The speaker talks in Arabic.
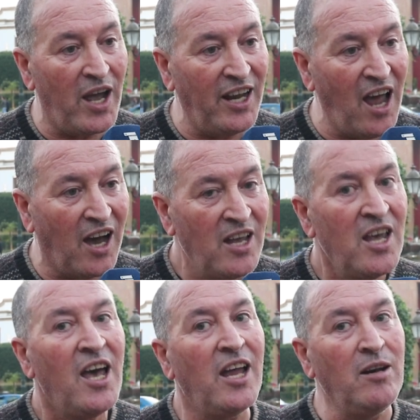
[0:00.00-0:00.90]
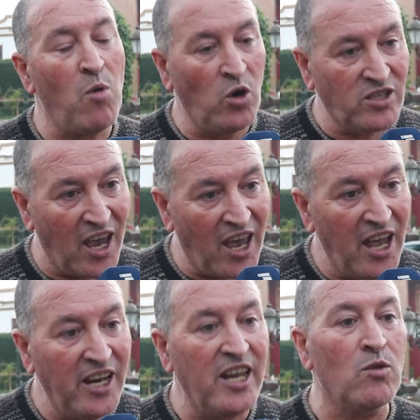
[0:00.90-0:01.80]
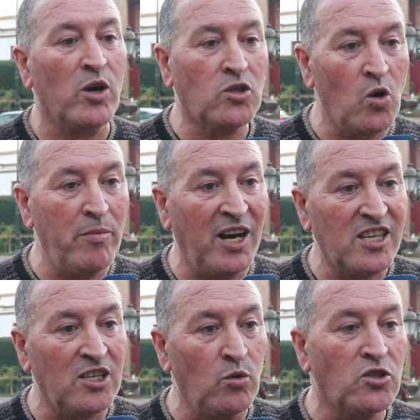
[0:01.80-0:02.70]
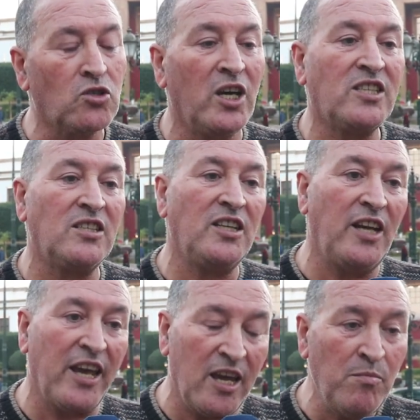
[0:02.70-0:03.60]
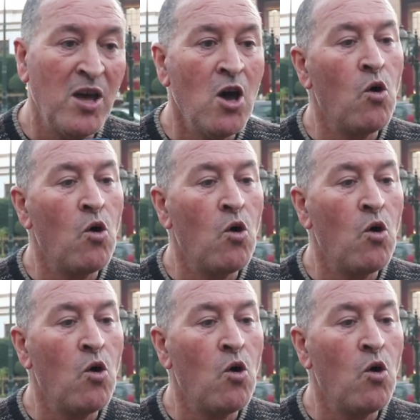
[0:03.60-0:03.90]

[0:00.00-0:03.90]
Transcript: على المعتقلين والتهم التي وجهت اليهم